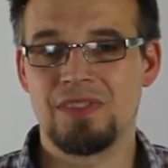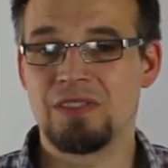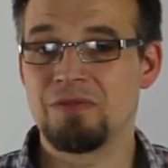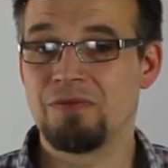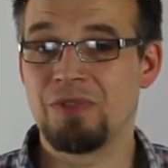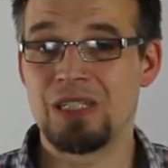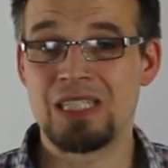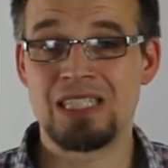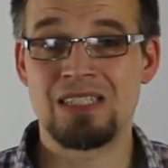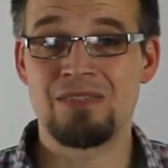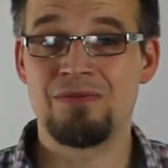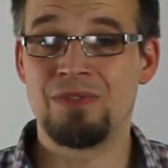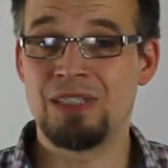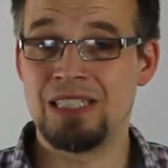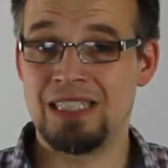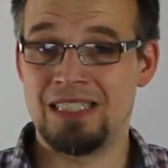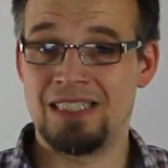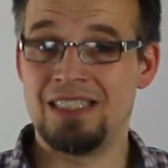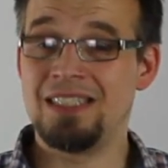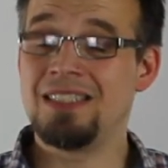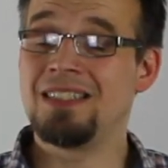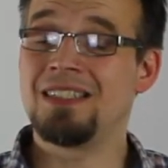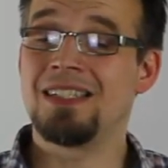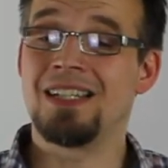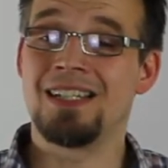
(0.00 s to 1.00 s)
Was, wenn ich
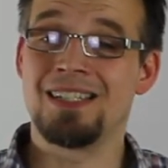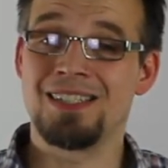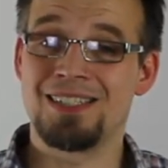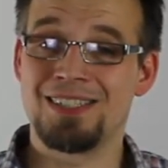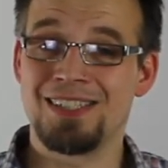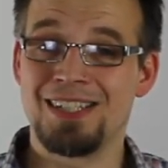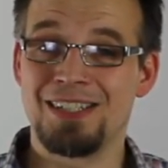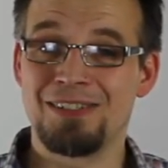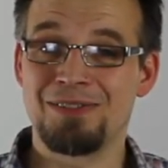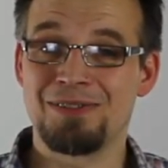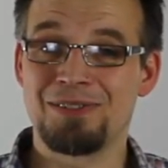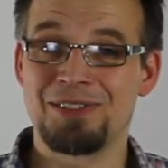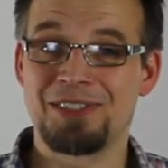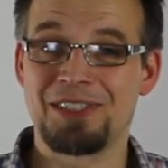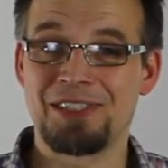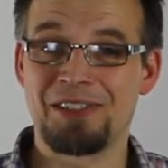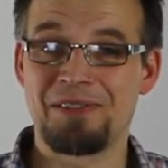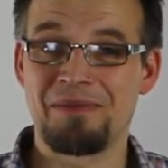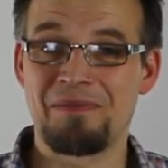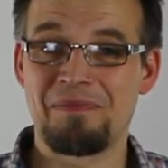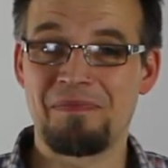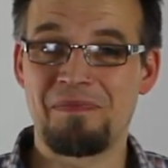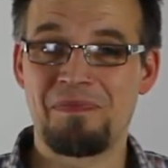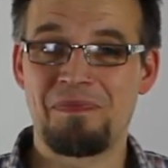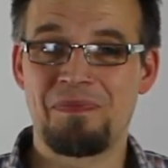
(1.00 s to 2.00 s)
nicht einschlafen
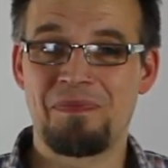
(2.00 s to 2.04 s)
kann?